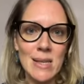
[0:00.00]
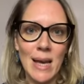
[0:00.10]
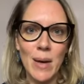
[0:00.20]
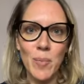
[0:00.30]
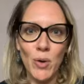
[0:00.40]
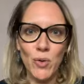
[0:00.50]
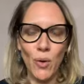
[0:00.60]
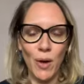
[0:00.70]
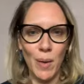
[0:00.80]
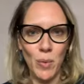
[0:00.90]
c'est
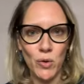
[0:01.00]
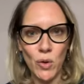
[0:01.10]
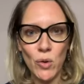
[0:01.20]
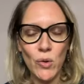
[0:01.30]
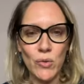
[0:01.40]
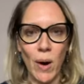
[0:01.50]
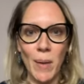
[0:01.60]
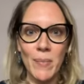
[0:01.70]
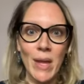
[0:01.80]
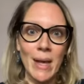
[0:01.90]
important, important de le
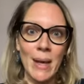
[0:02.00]
voir.